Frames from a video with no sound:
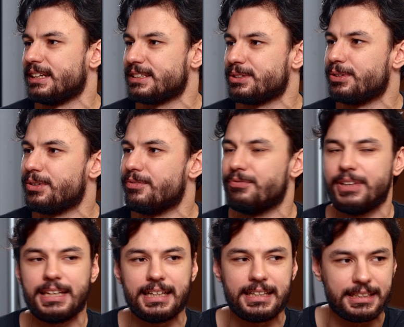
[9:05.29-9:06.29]
Also
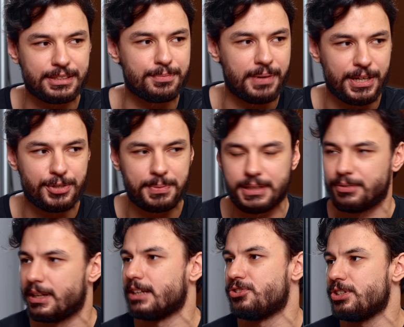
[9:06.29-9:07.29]
Vega ja. zum Beispiel
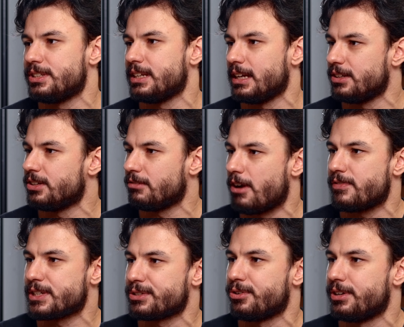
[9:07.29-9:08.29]
oder GCN
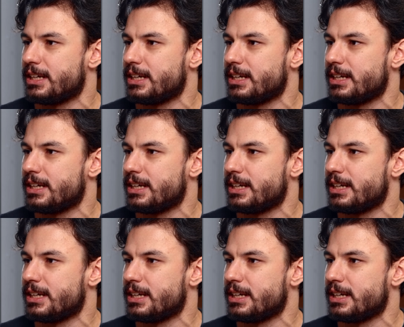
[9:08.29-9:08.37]
Graphics Core hm.